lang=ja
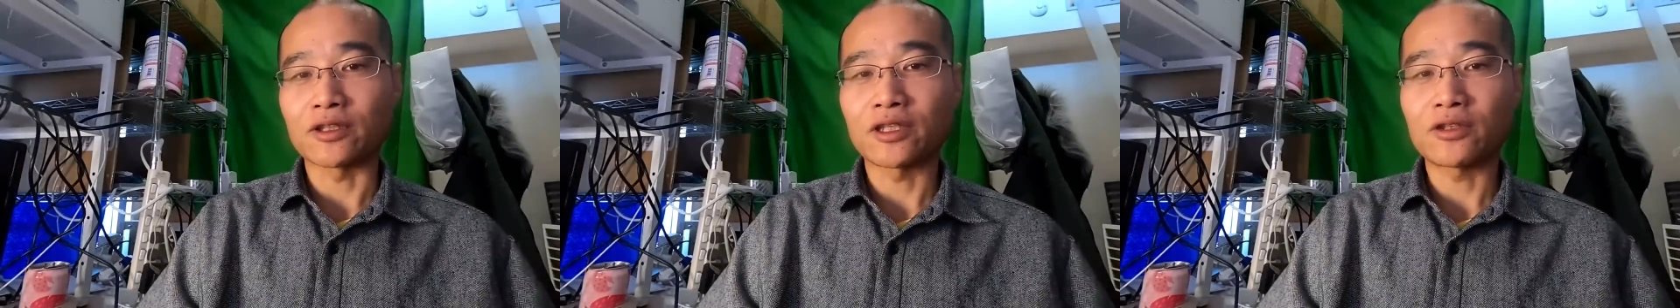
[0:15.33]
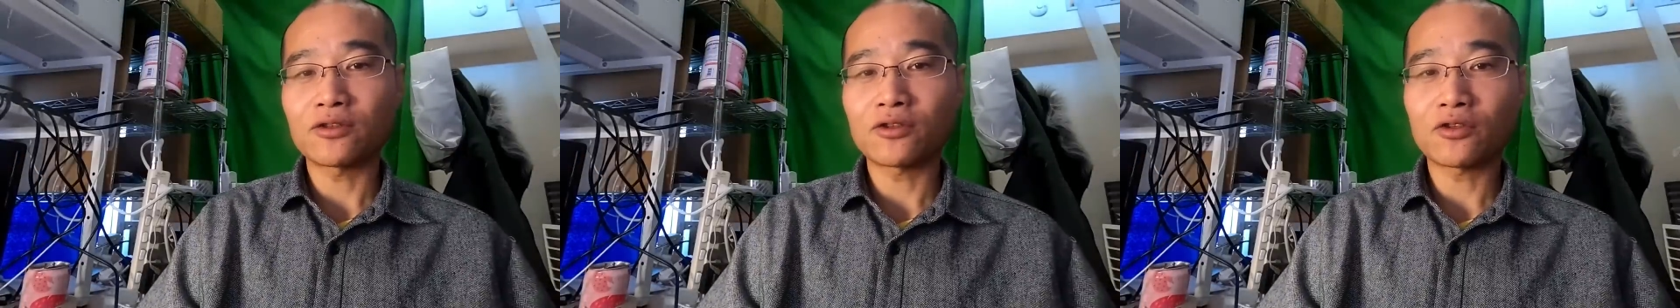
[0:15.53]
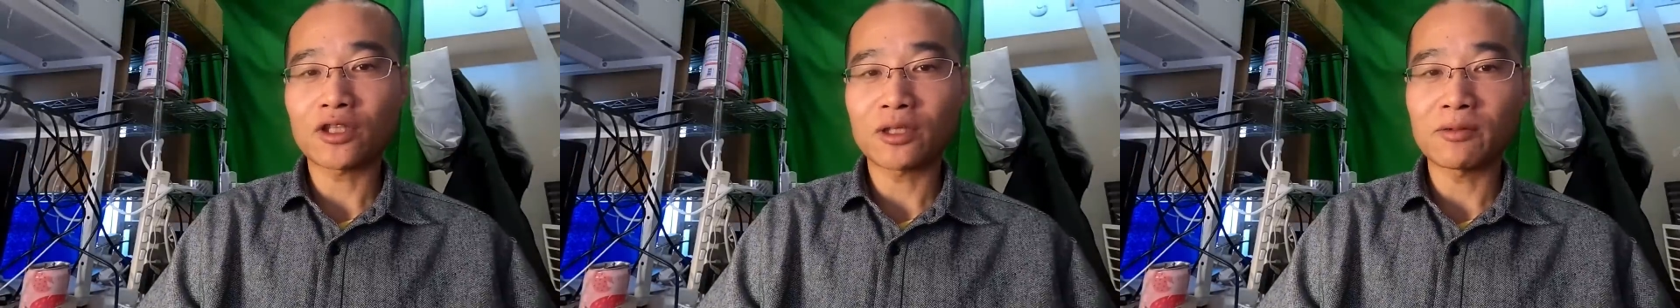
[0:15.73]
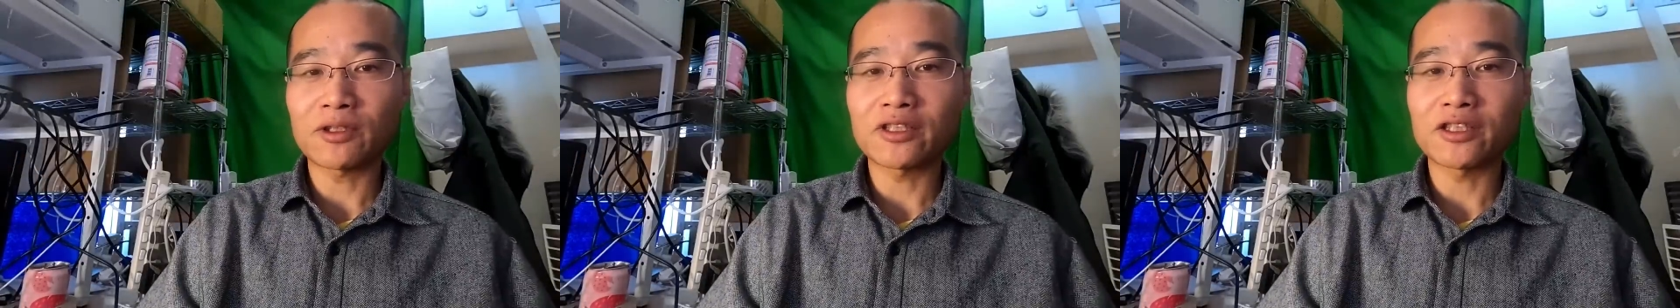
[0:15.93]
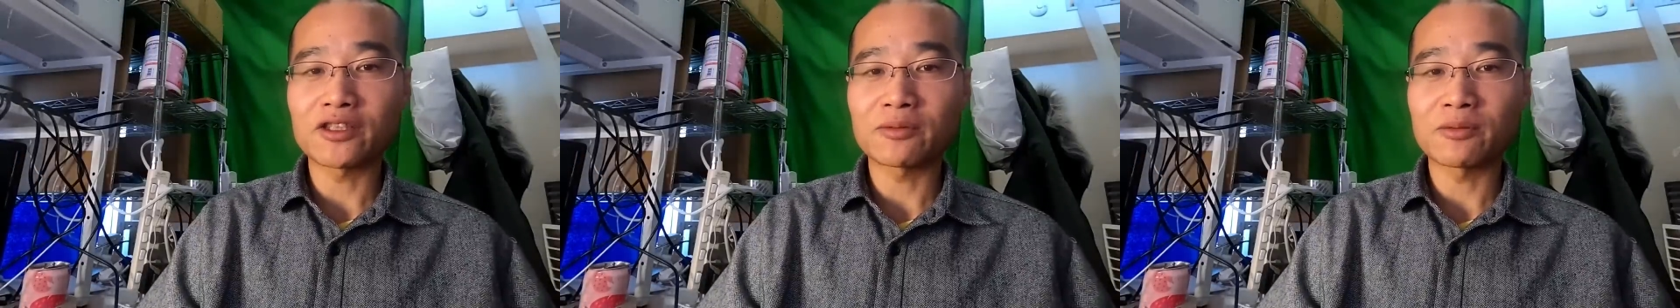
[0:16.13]
念のため
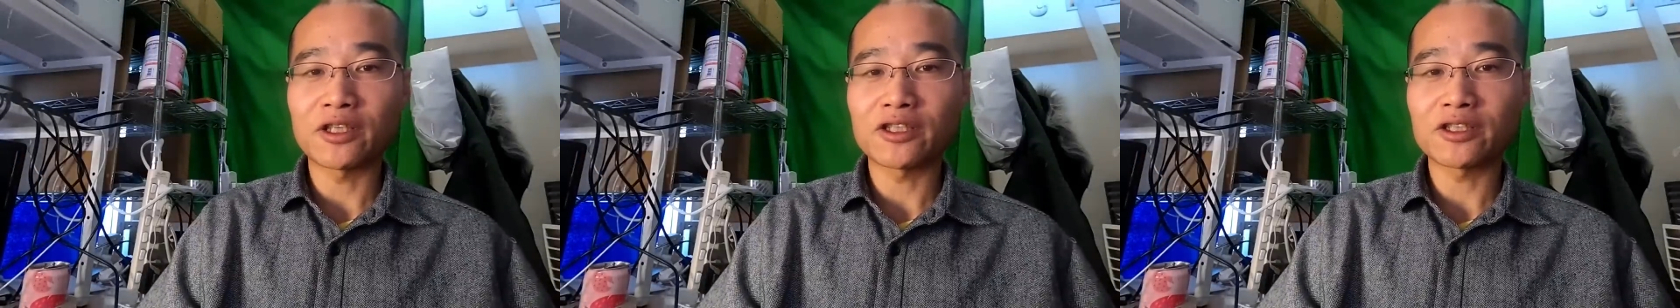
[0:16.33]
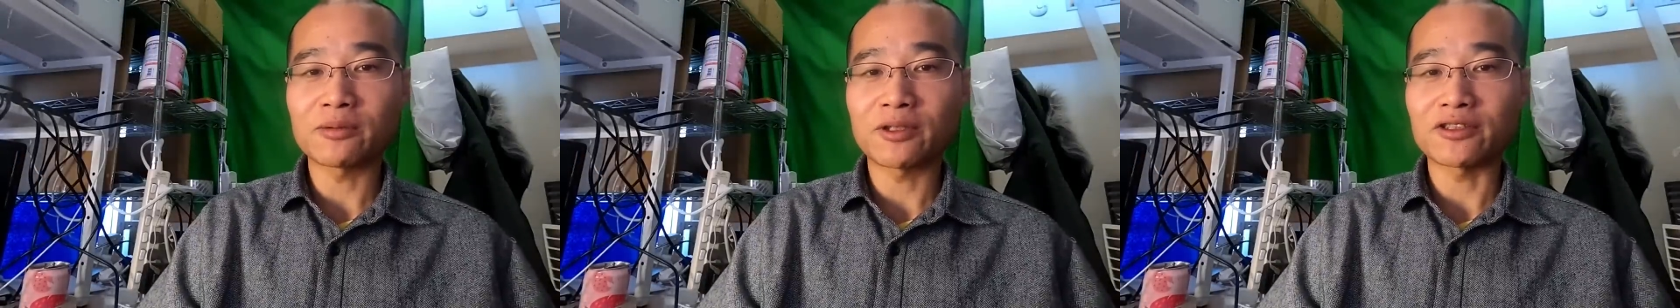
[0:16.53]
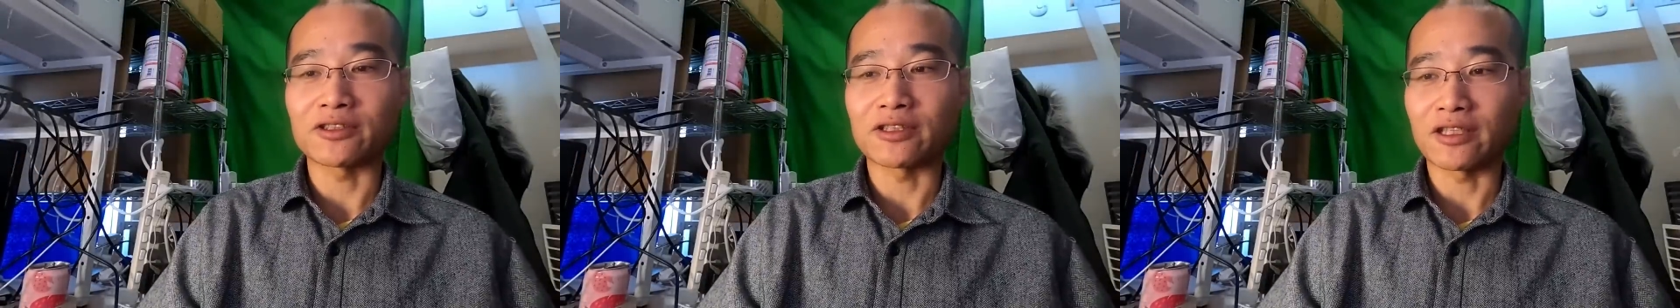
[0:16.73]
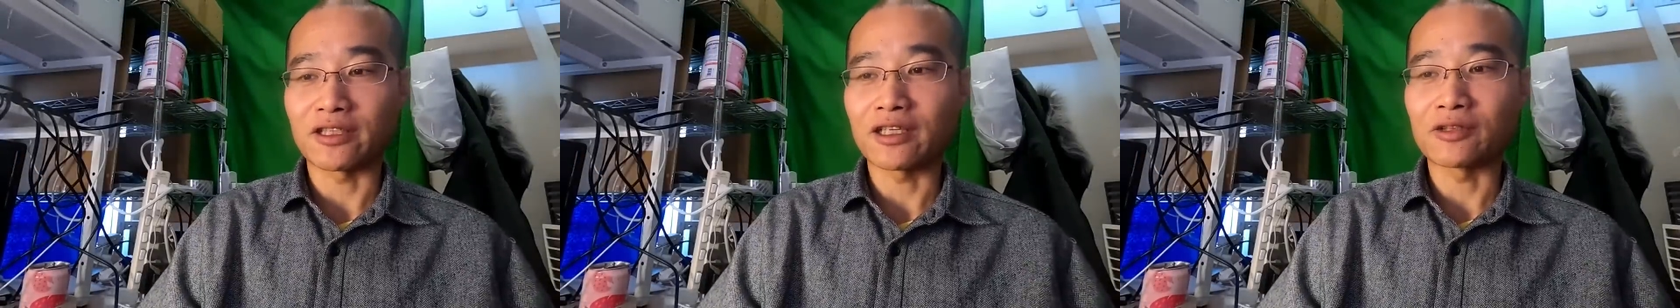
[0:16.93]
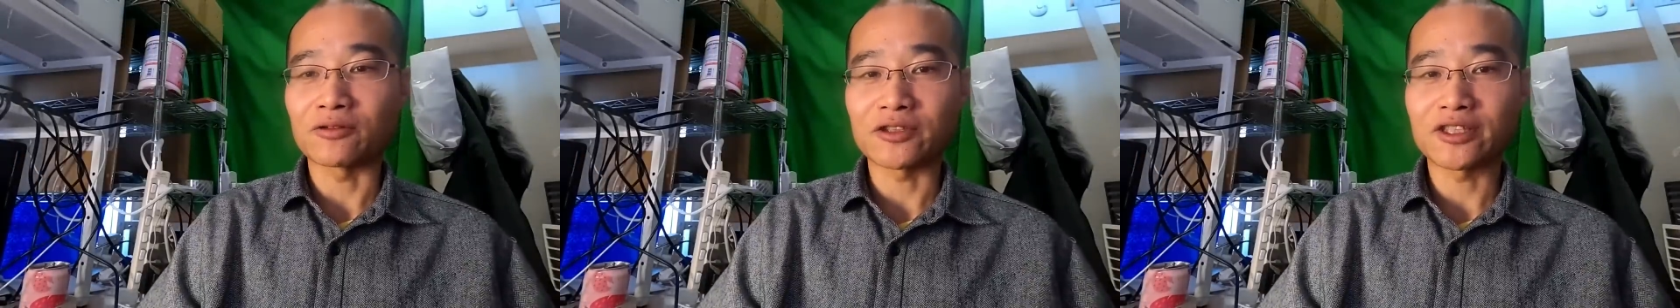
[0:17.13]
説明します
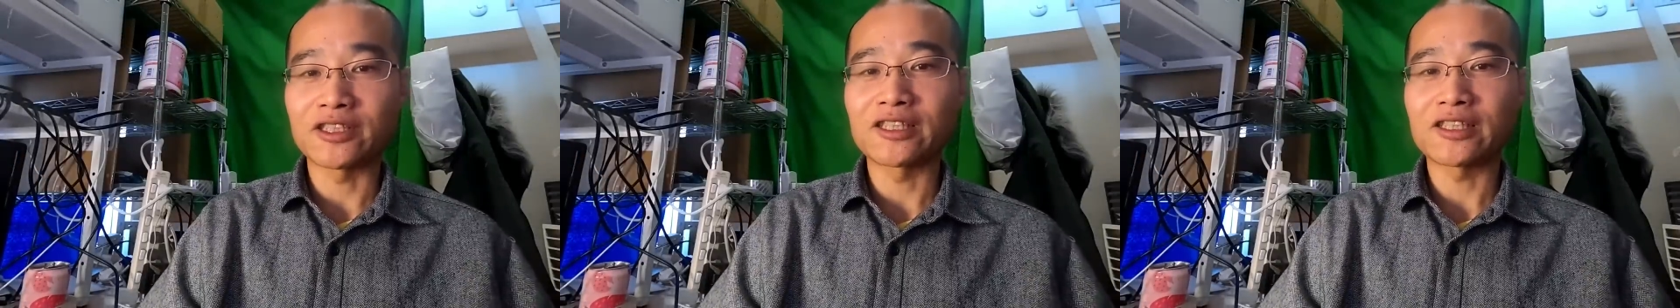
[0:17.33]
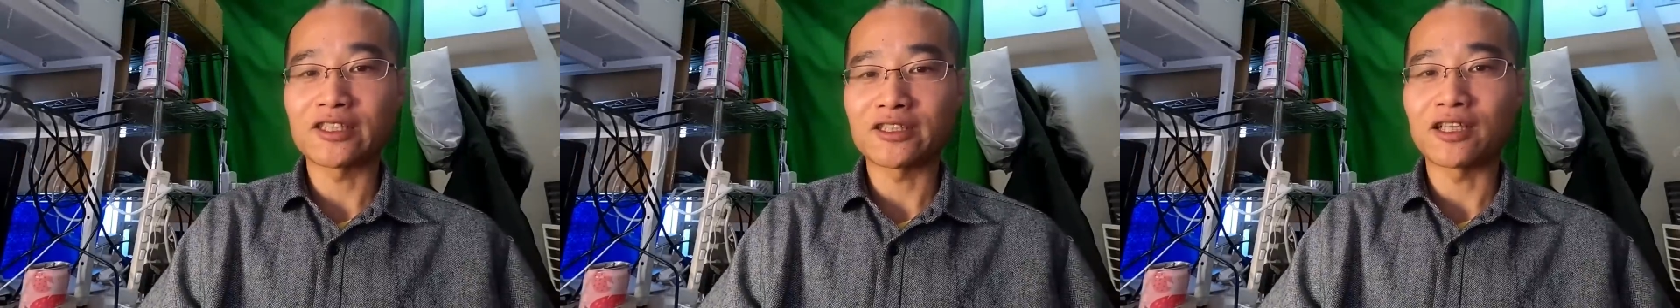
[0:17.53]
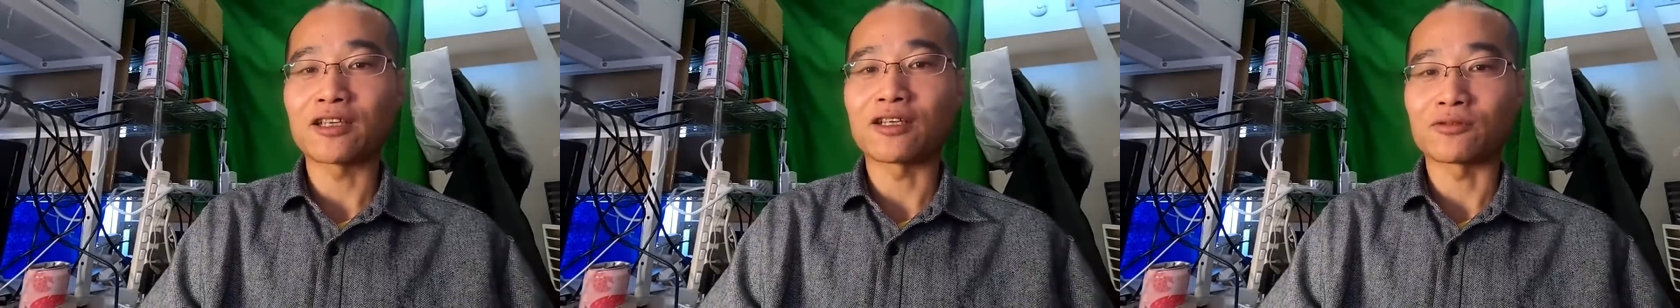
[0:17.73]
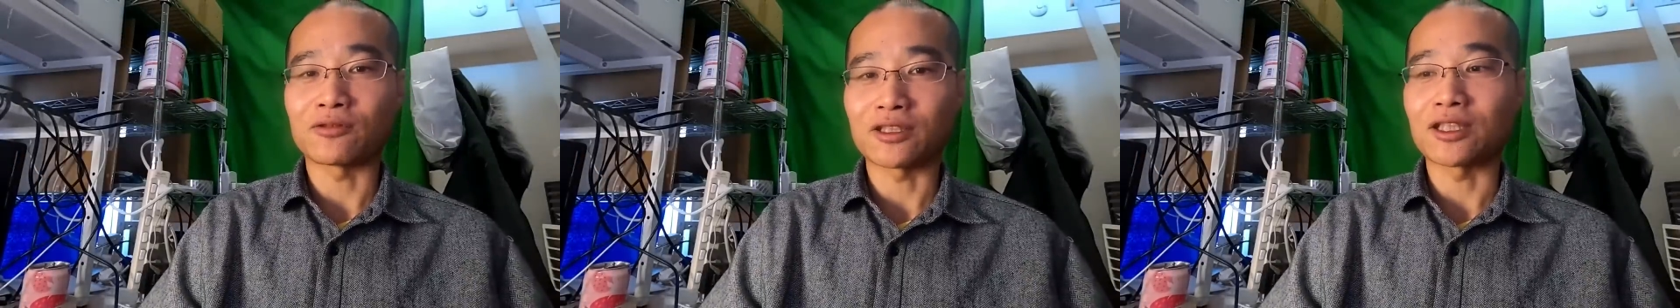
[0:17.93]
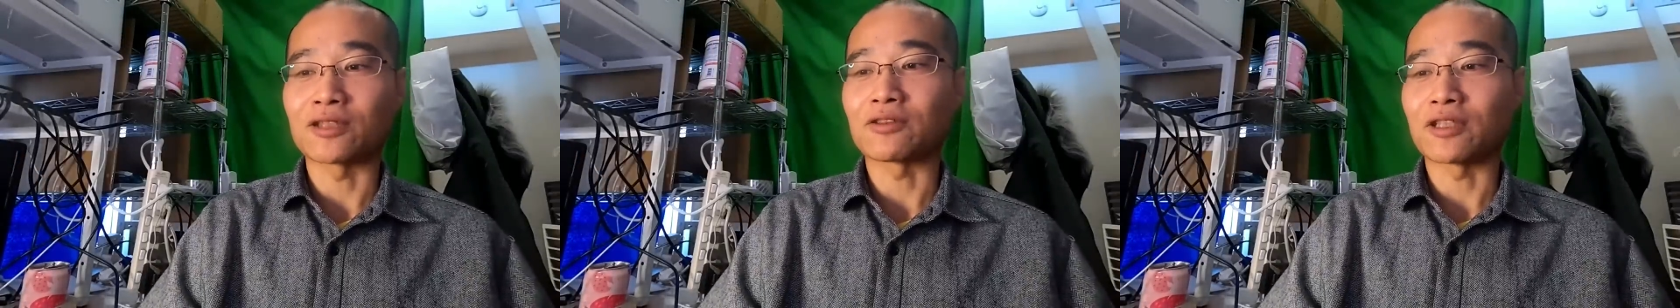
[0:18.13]
ね。新規参加の
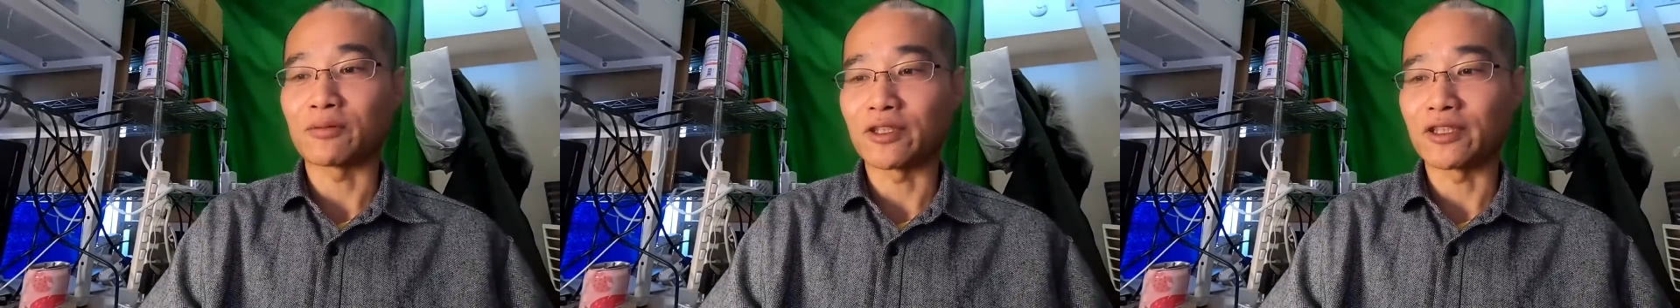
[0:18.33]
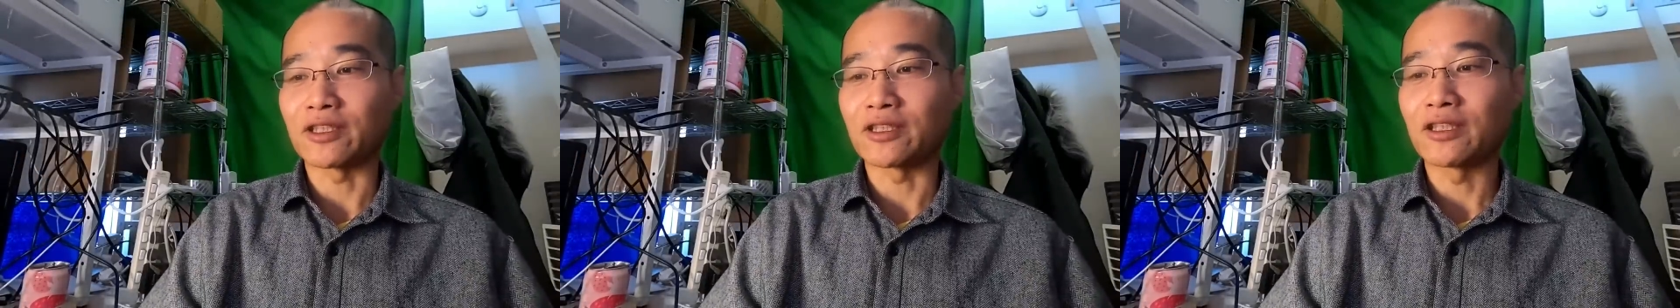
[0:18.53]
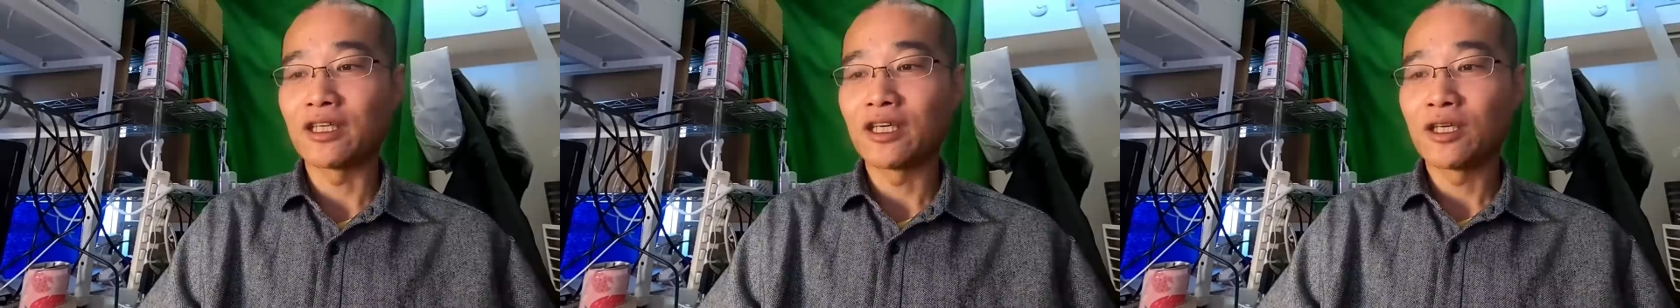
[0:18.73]
方のために。